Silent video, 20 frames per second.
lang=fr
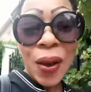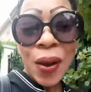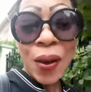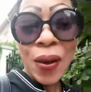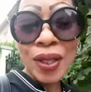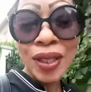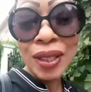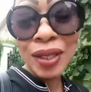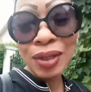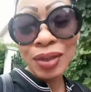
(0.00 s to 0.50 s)

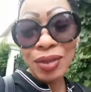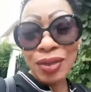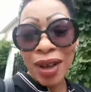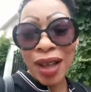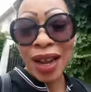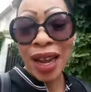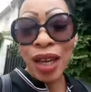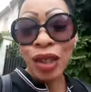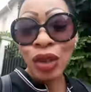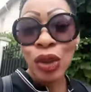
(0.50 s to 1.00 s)
On dit
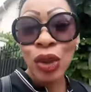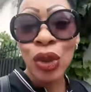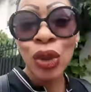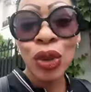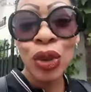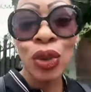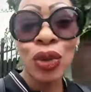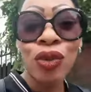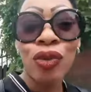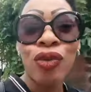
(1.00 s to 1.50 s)
quoi Les
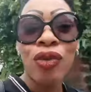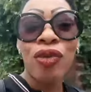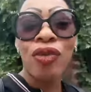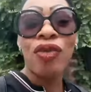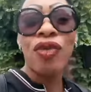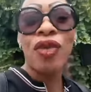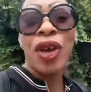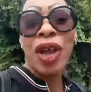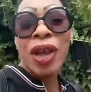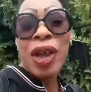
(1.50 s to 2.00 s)
juges vous
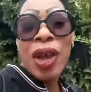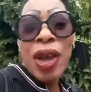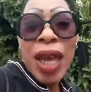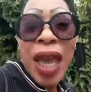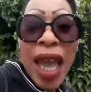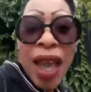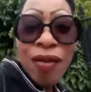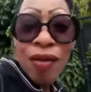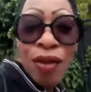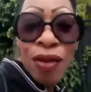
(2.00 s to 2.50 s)
font,
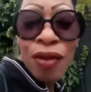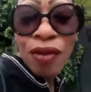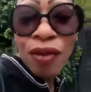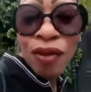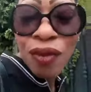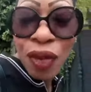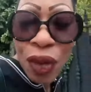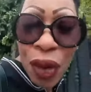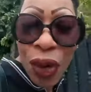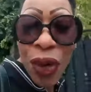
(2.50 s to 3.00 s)
elles vous
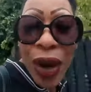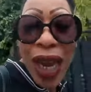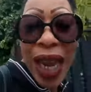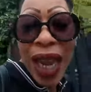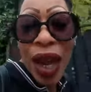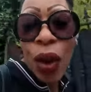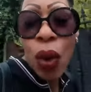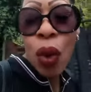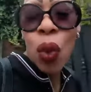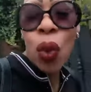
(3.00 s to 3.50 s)
font
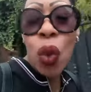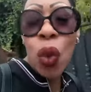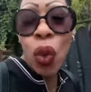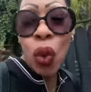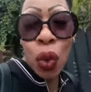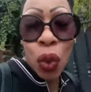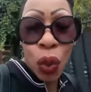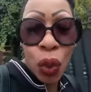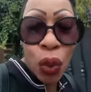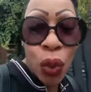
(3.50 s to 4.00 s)
un
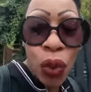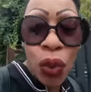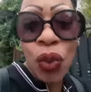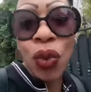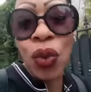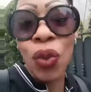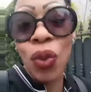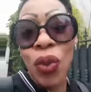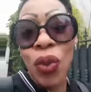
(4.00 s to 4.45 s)
coucou